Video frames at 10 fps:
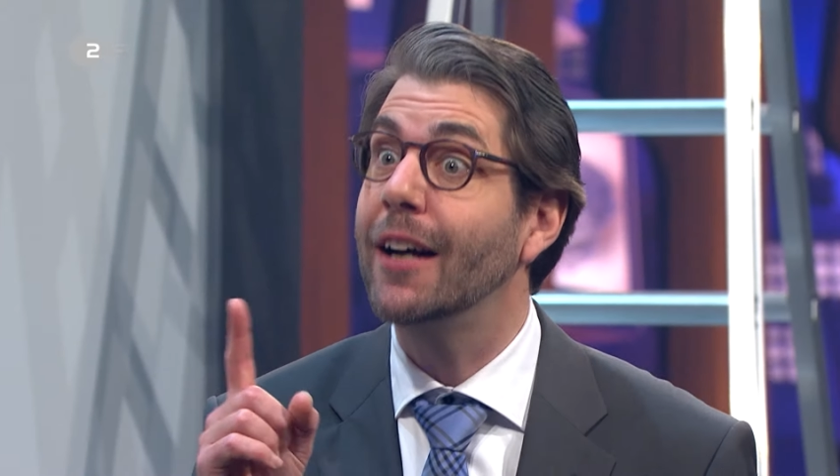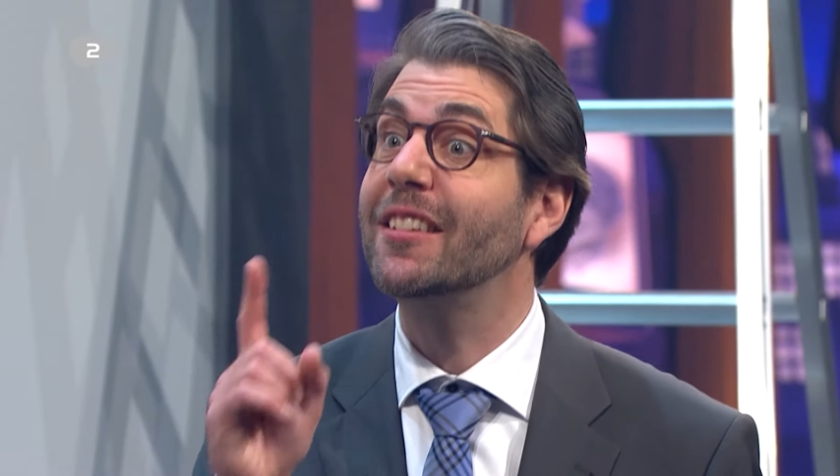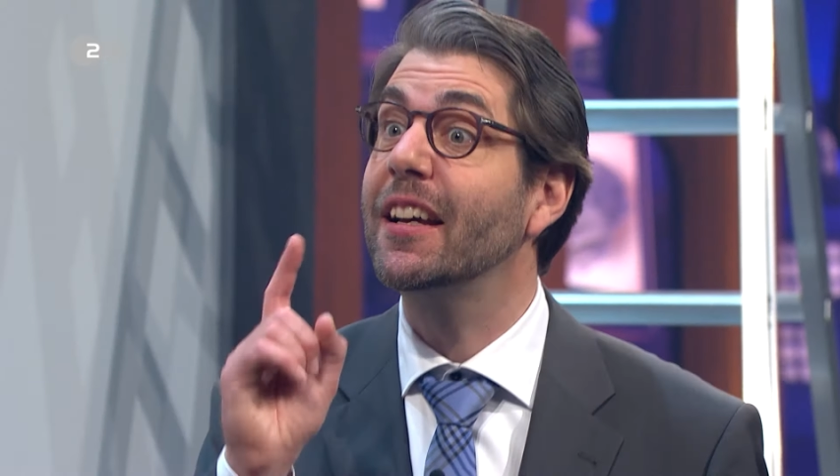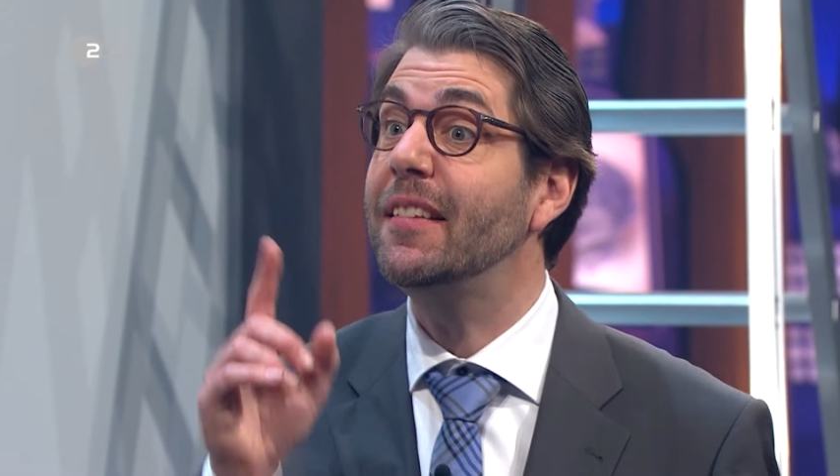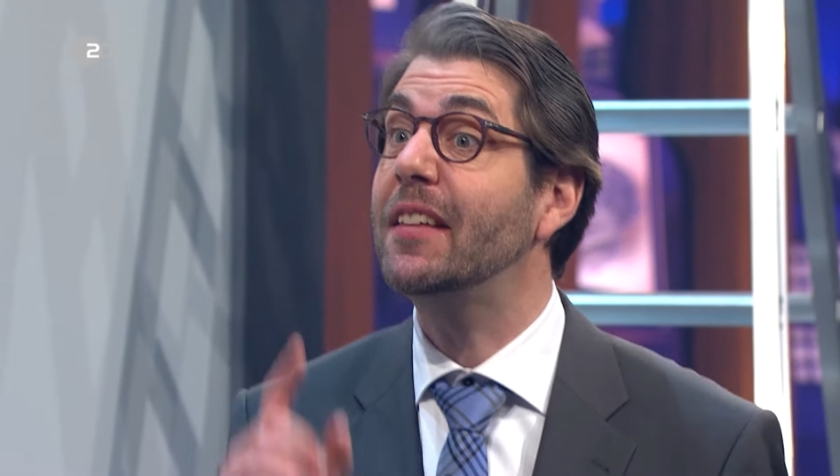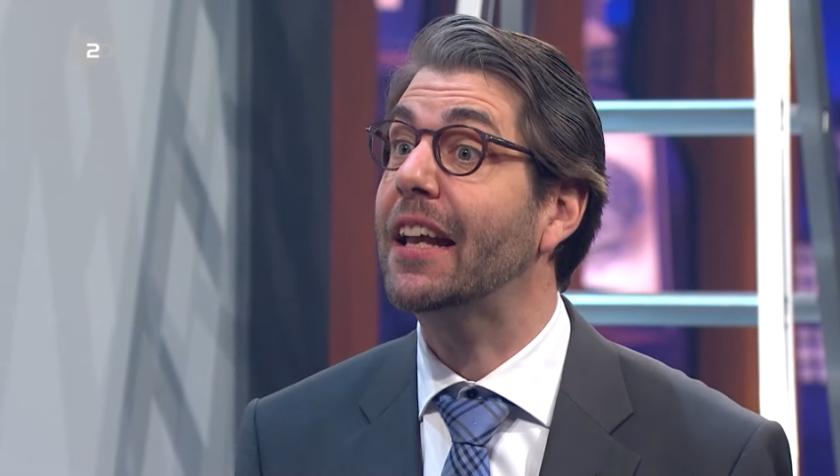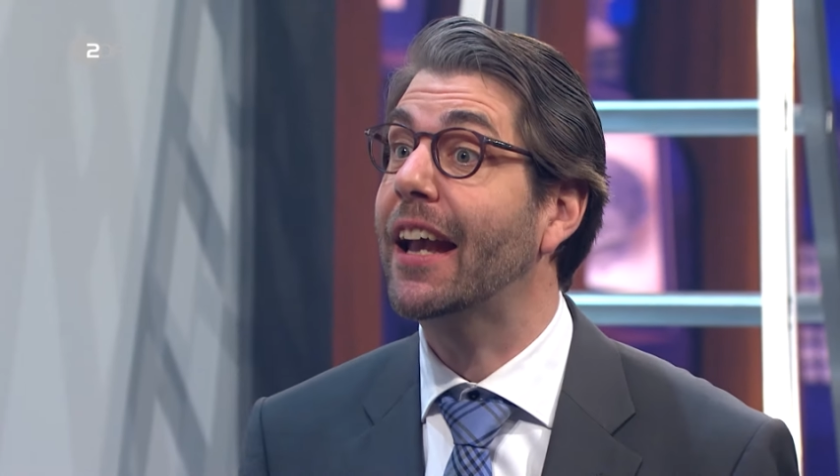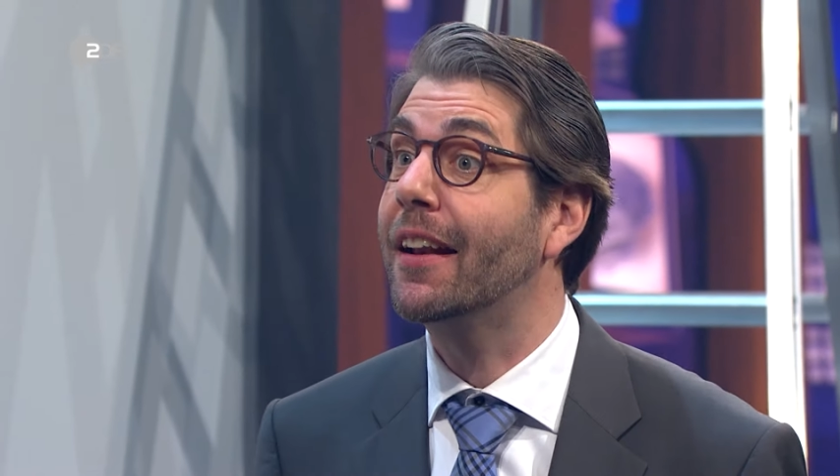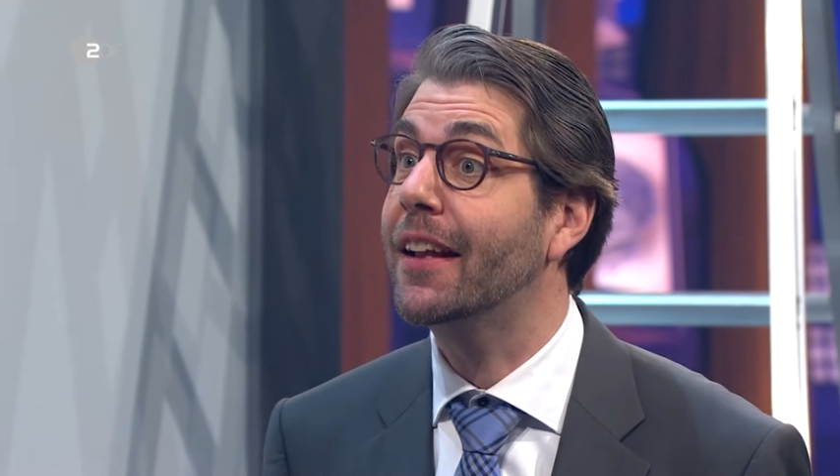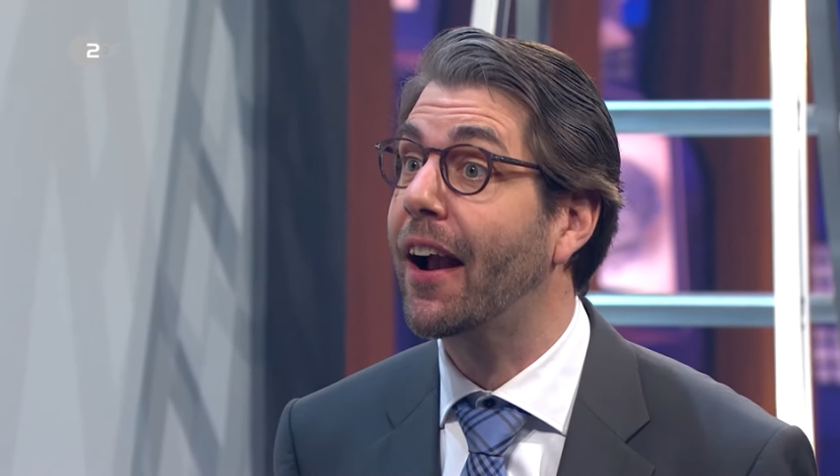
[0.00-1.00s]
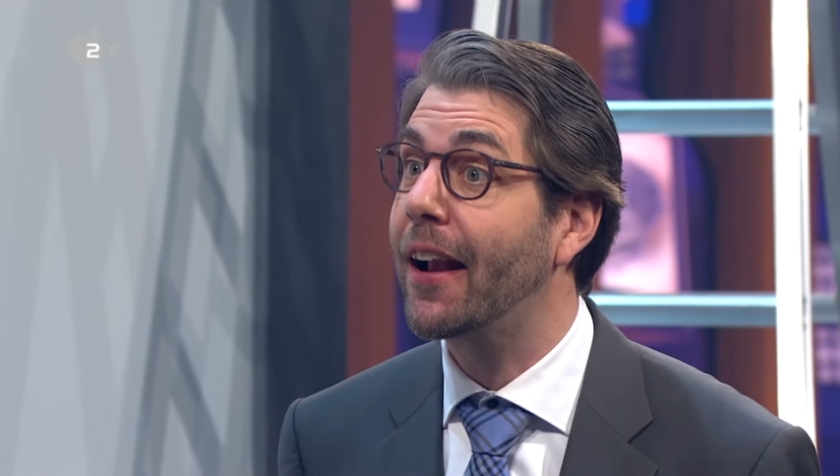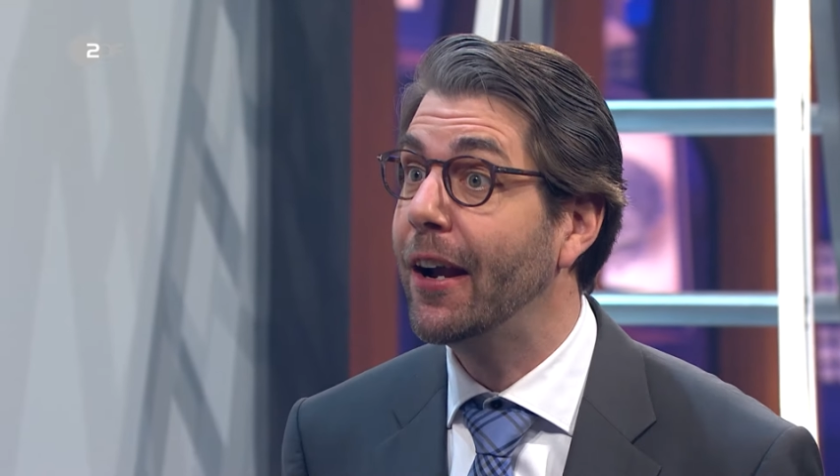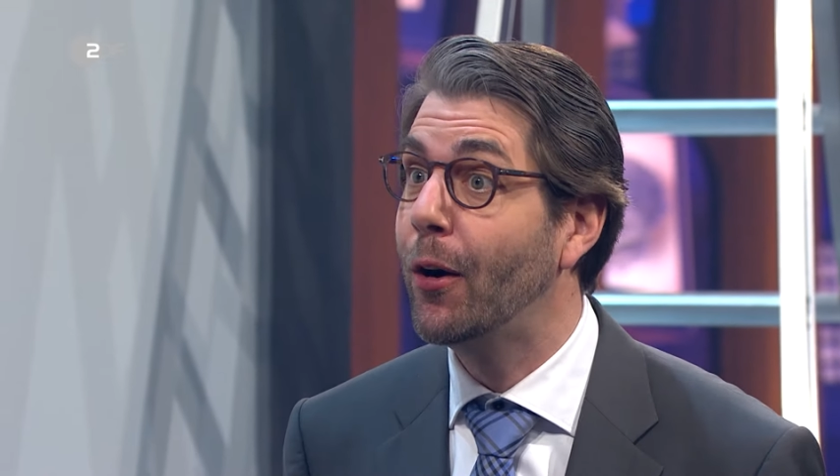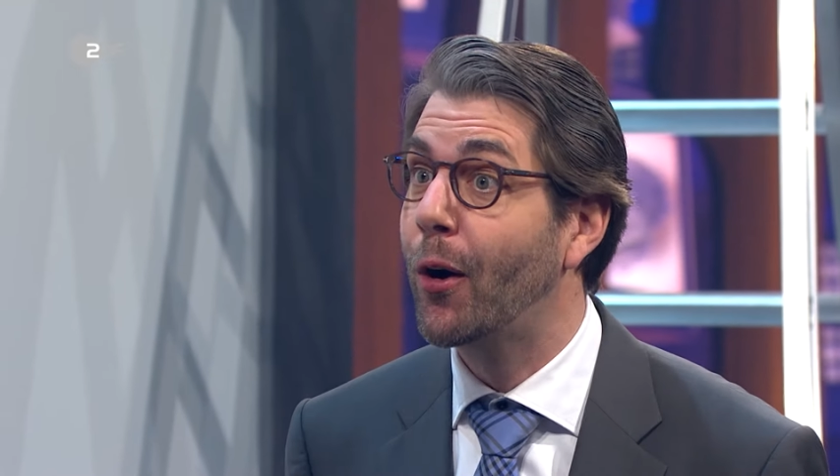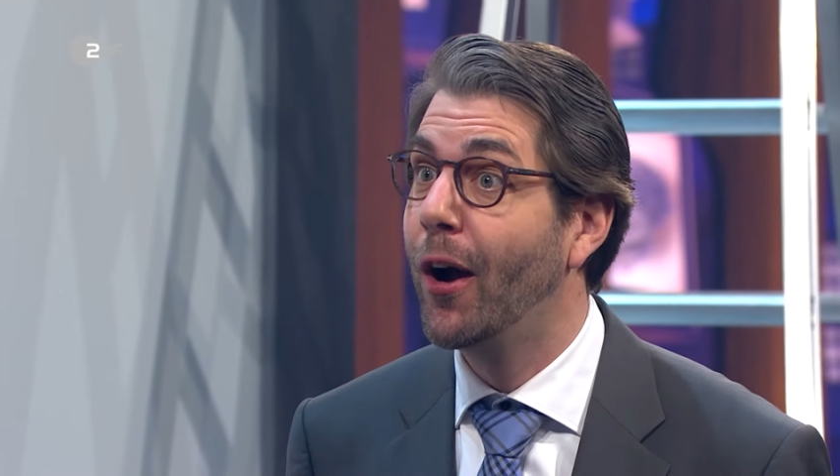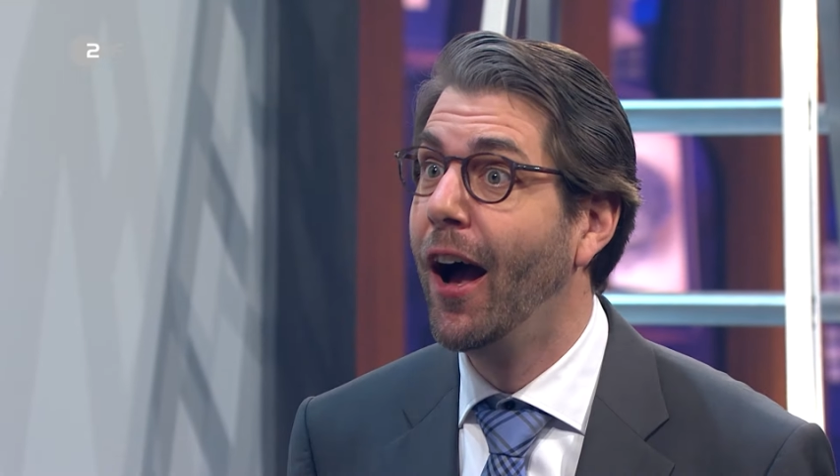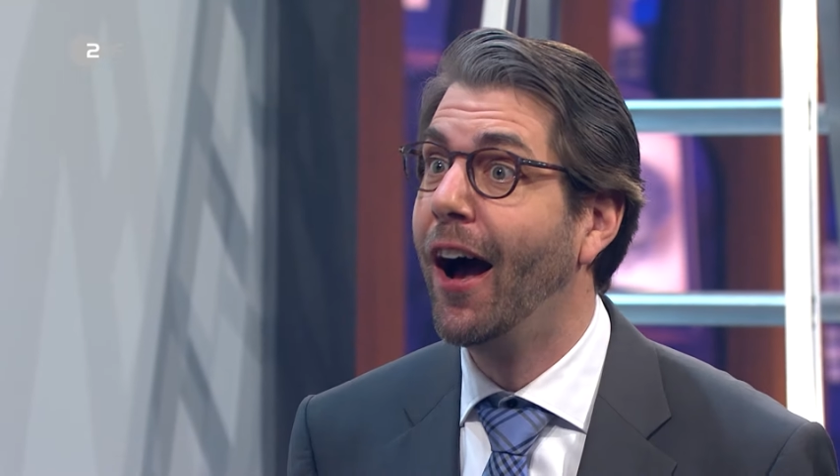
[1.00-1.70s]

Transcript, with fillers: eine dritte Ehrenerklärung,